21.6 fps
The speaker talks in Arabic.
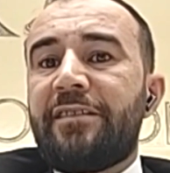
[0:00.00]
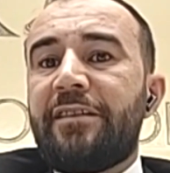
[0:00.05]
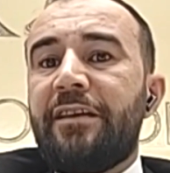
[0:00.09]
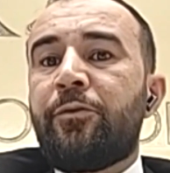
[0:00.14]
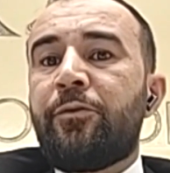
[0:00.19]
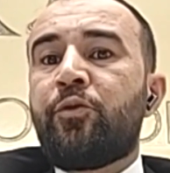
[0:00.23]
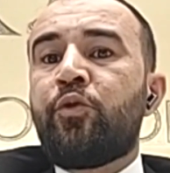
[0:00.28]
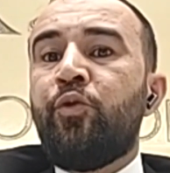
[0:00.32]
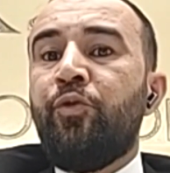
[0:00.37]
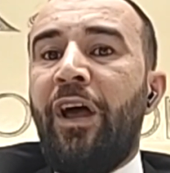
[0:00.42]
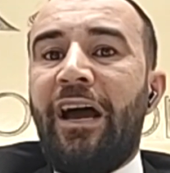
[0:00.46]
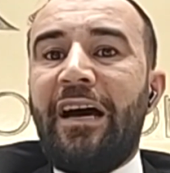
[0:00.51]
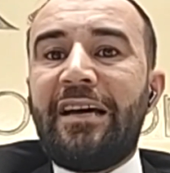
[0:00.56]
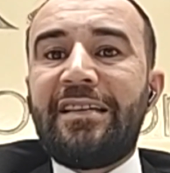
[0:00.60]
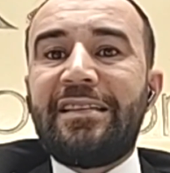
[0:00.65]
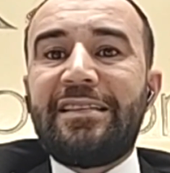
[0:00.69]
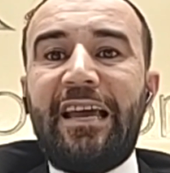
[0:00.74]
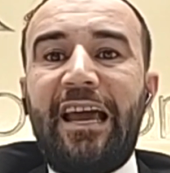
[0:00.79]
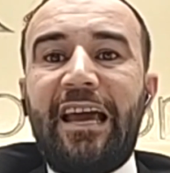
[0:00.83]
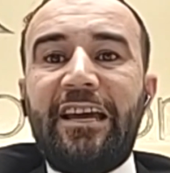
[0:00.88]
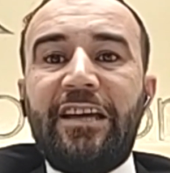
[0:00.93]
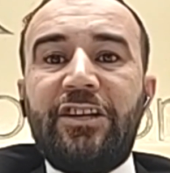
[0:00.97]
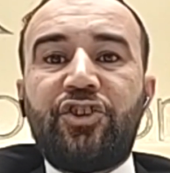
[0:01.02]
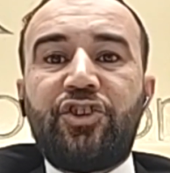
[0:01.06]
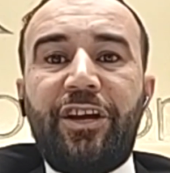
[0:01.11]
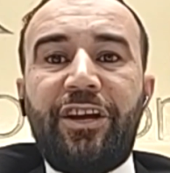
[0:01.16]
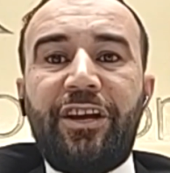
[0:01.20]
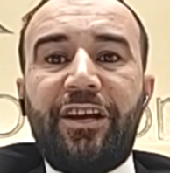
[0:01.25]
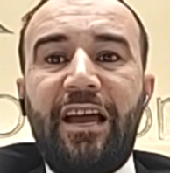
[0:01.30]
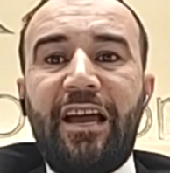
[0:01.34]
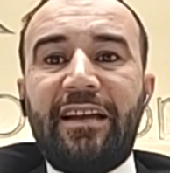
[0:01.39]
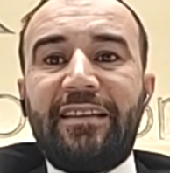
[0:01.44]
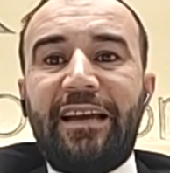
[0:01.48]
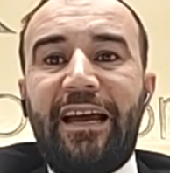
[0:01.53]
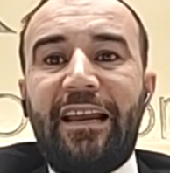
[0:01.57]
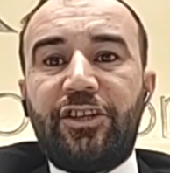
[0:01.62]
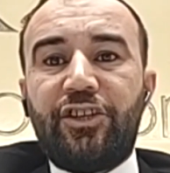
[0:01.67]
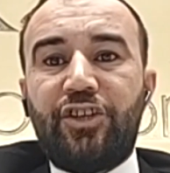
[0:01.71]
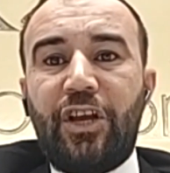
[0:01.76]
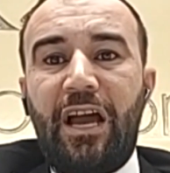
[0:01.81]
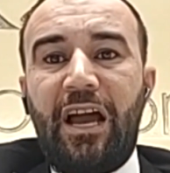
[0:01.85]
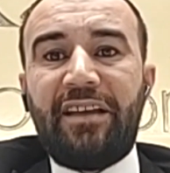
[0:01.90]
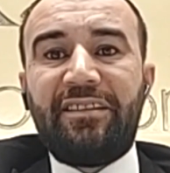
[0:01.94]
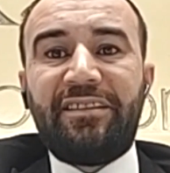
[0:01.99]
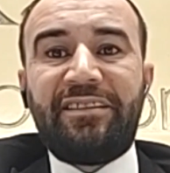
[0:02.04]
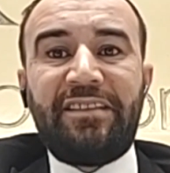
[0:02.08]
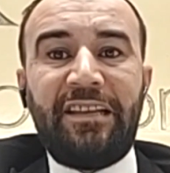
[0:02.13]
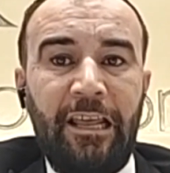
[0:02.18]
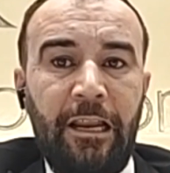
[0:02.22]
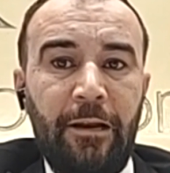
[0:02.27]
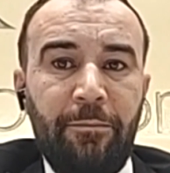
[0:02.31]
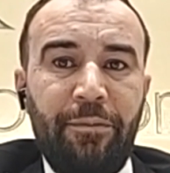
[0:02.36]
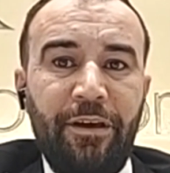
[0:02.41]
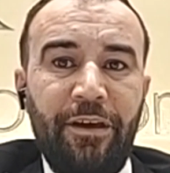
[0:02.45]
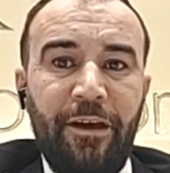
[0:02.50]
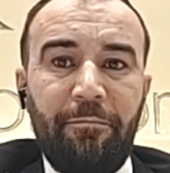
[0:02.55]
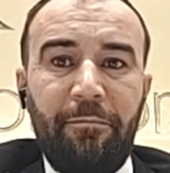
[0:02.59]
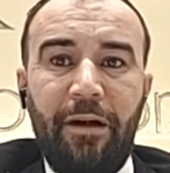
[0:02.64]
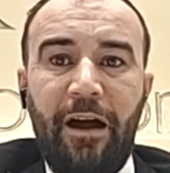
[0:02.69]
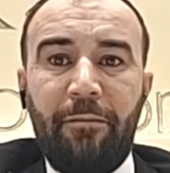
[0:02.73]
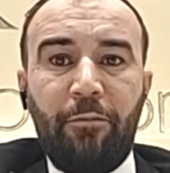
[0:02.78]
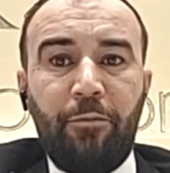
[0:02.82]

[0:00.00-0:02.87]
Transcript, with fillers: تكون حاصله هي الشركات على شهاده ال بي ام ا من